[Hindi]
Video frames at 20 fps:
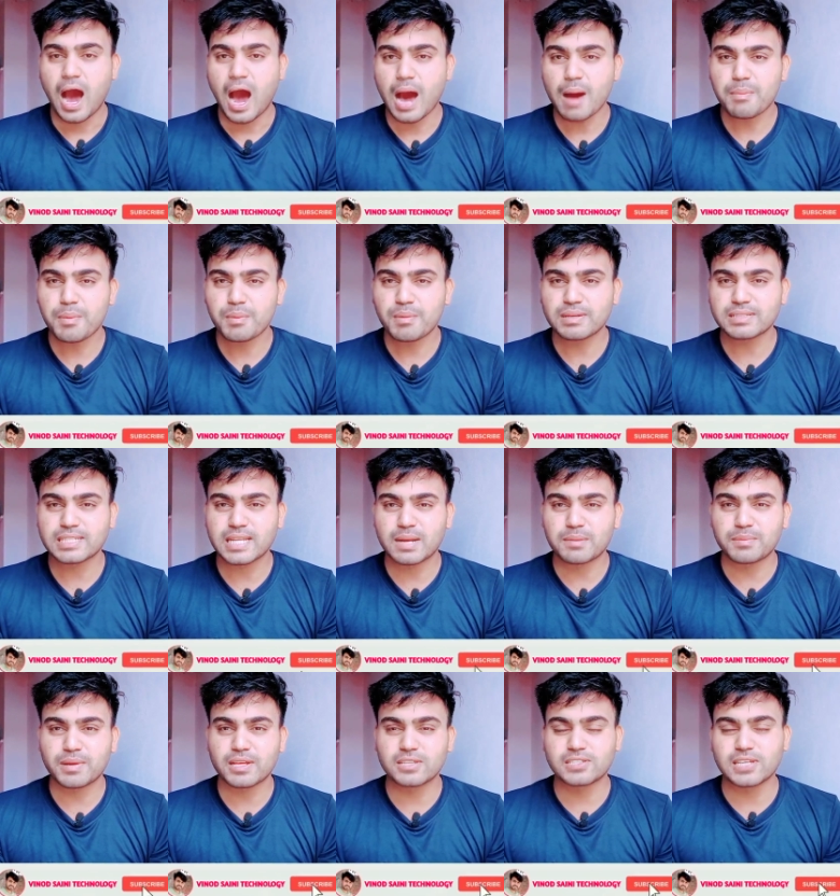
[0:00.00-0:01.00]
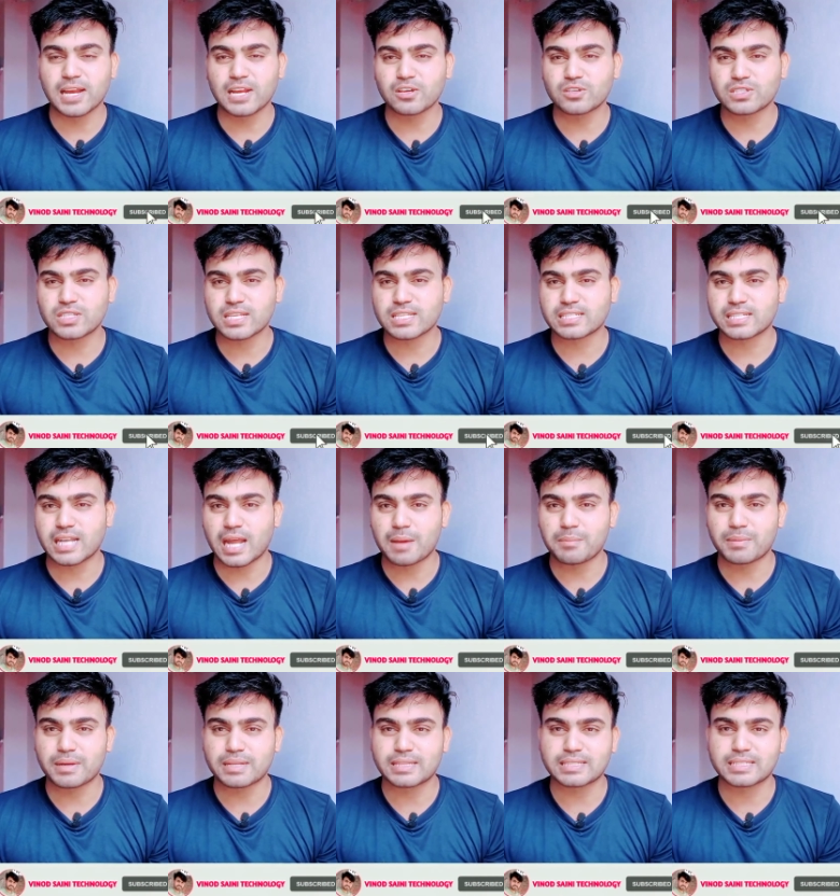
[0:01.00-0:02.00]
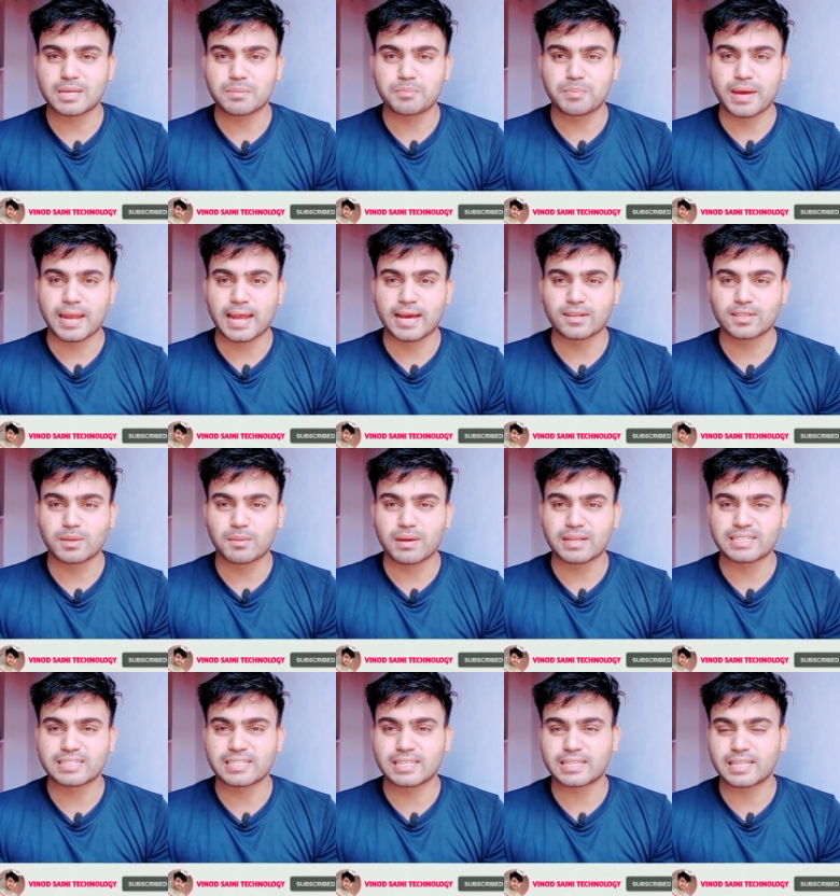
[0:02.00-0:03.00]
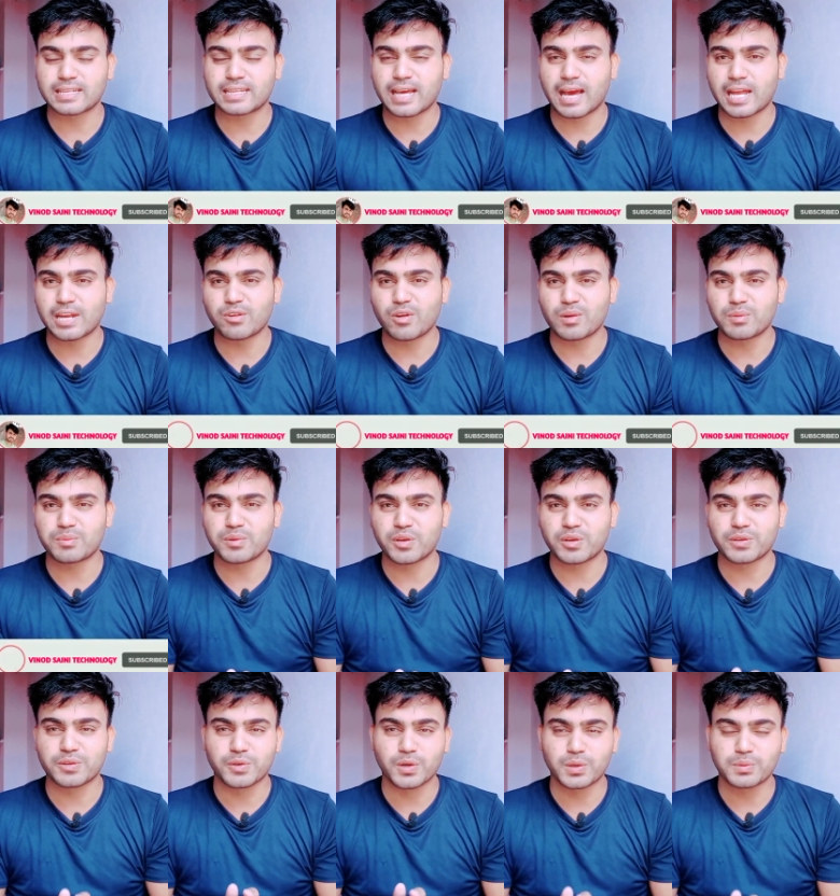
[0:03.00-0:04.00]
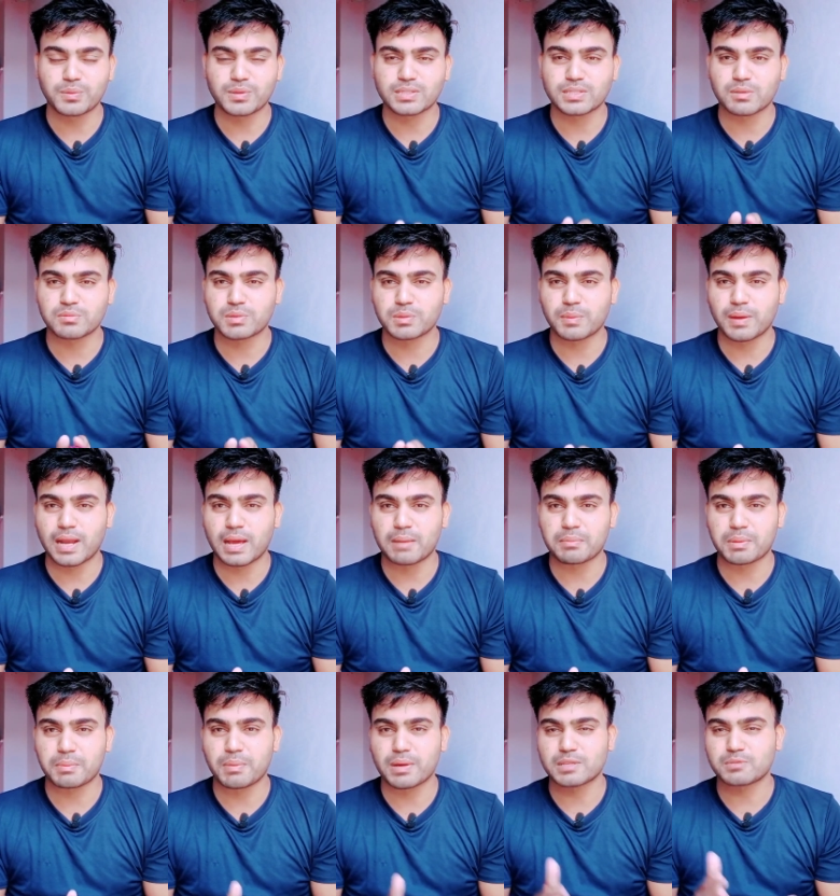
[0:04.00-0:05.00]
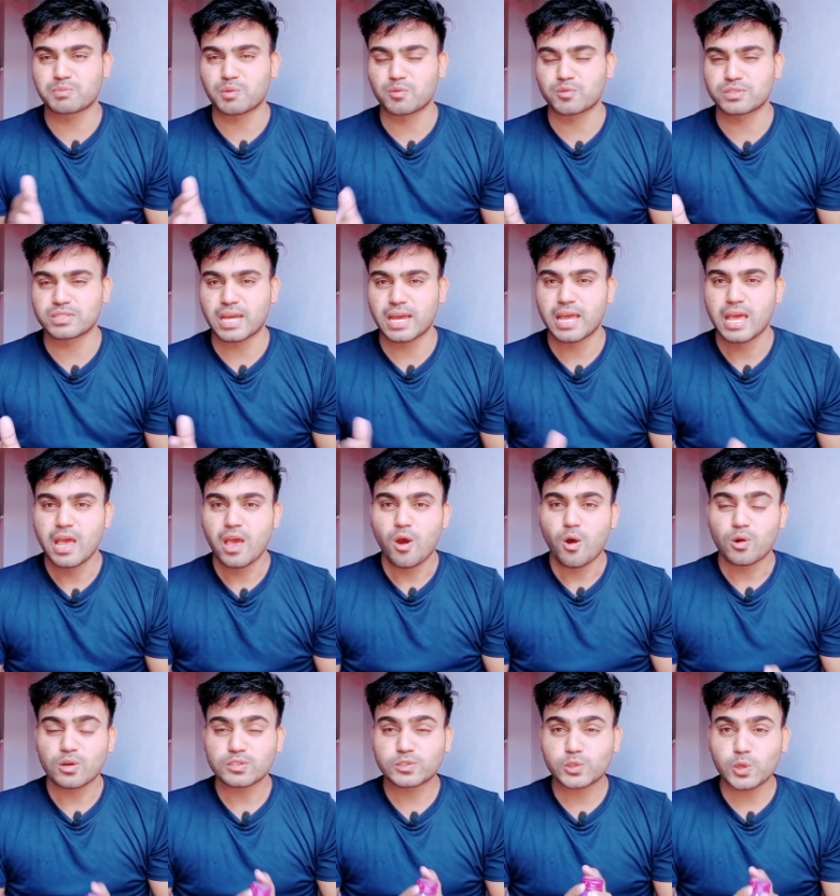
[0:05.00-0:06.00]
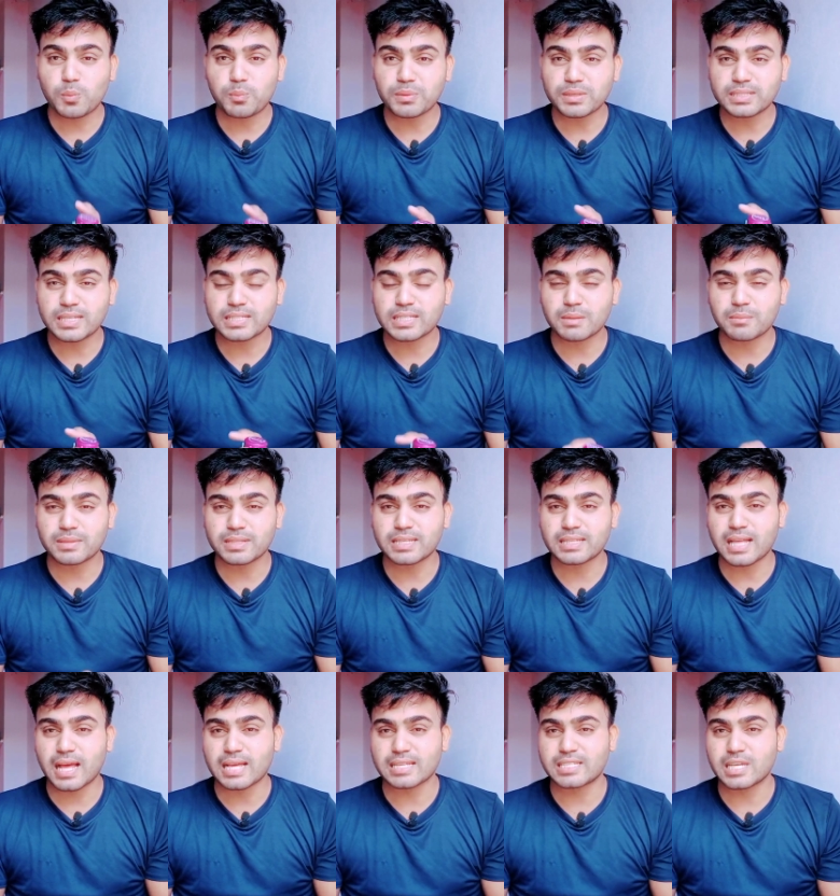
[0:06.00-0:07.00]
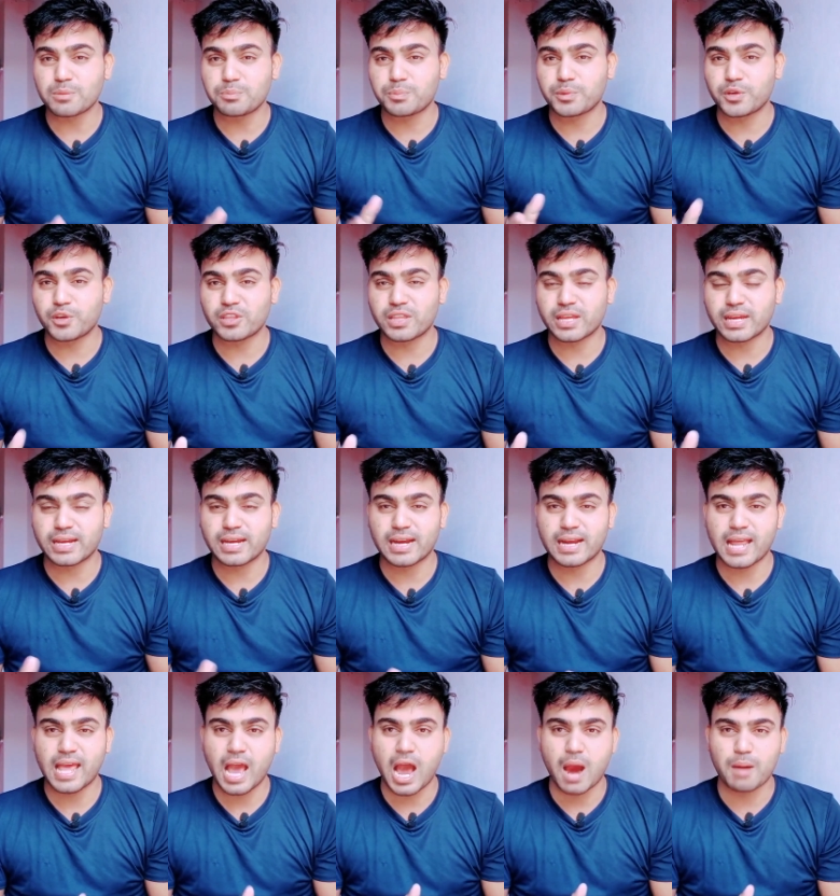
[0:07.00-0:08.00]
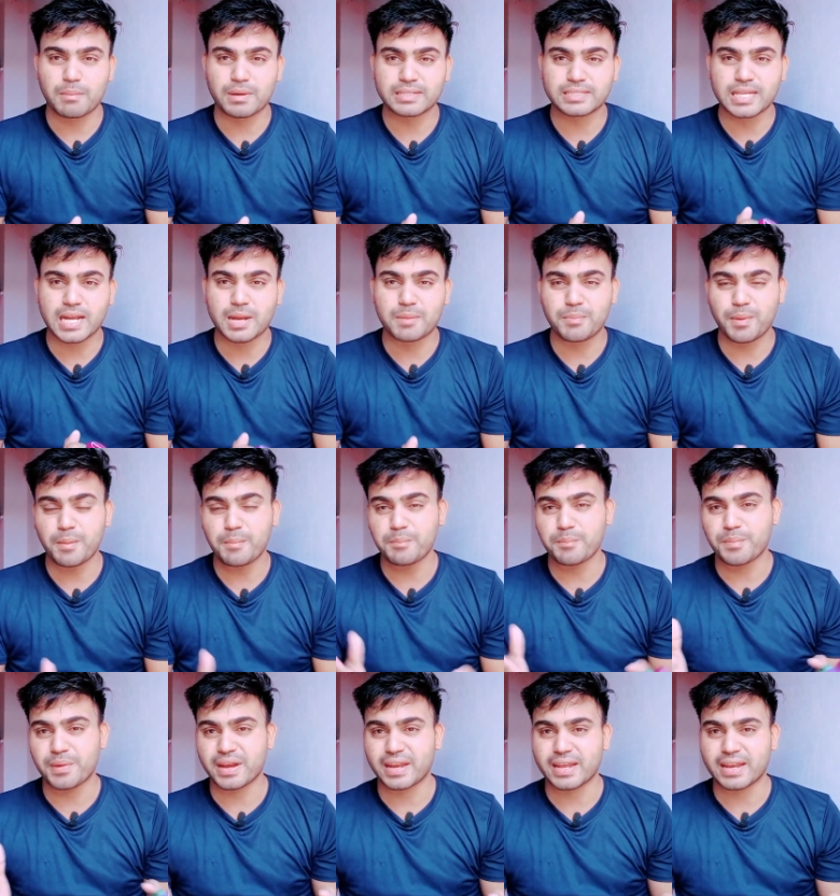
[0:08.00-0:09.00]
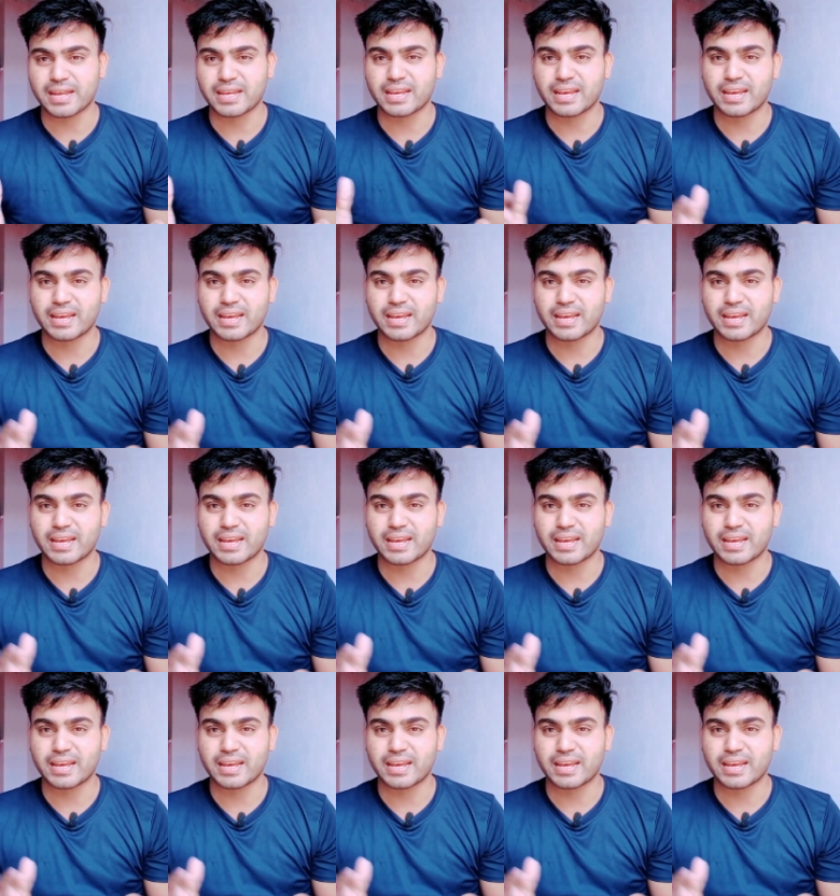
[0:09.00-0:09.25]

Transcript: आप हमारे चैनल पर चैनल को सब्सक्राइब कर दीजिए बेल आइकन दबा दीजिए ताकि आने वाली वीडियो की नोटिफिकेशन सबसे पहले आपके पास पहुंच जाए और शॉपिंग से संबंधित ऐसे वीडियो देखने के लिए हमारे चैनल पर बने